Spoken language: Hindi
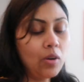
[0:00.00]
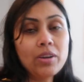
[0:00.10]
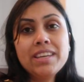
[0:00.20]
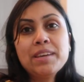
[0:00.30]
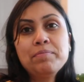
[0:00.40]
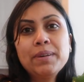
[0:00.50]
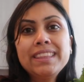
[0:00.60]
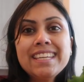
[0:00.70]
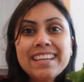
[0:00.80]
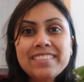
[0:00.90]
और ये
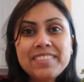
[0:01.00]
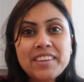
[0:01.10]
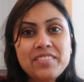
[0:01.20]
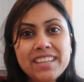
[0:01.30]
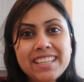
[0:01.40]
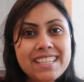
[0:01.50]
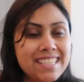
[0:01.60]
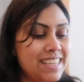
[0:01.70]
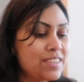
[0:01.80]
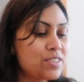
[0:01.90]
पति का फेवरेट
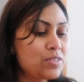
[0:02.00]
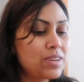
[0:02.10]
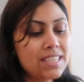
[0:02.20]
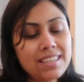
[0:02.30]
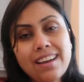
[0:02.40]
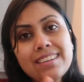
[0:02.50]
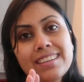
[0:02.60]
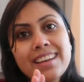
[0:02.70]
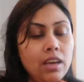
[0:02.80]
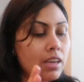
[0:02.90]
सरसों का
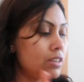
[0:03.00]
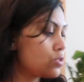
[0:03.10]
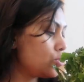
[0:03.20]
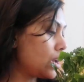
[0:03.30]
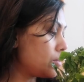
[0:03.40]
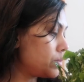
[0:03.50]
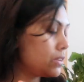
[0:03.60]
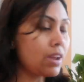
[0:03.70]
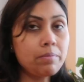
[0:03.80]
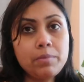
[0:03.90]
साग इसको यहाँ पे
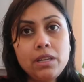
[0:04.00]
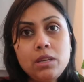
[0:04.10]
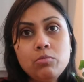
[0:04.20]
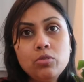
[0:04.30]
रैपिनी